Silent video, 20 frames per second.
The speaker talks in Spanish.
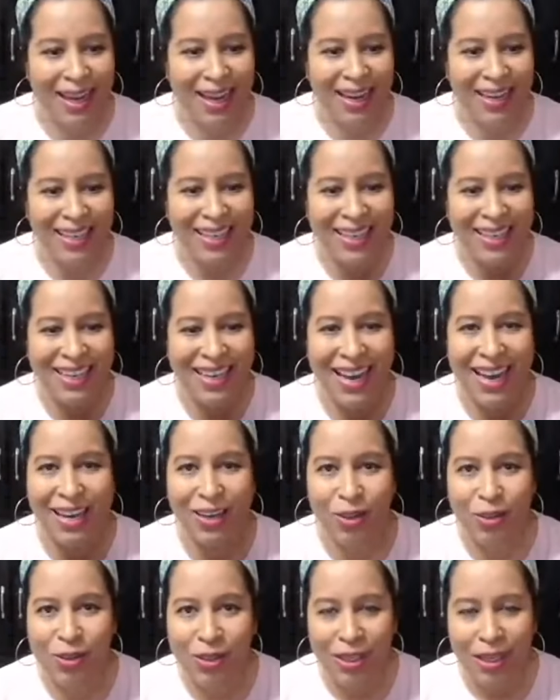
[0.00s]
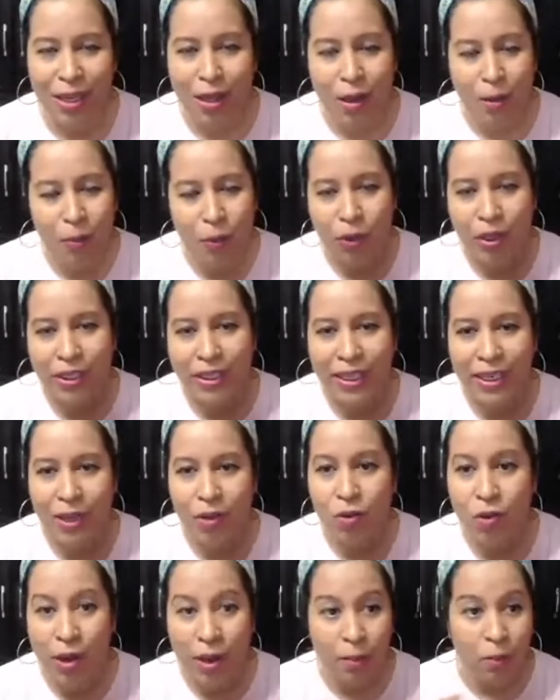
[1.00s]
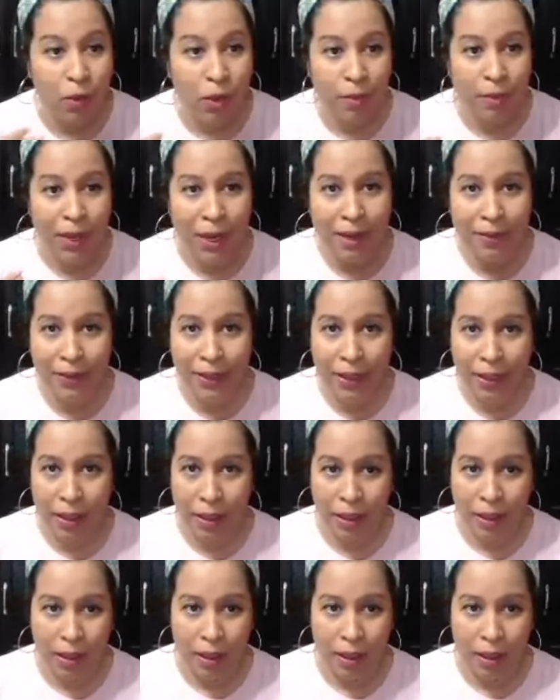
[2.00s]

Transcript: alguien quejándose porque tiene una muy mala vida.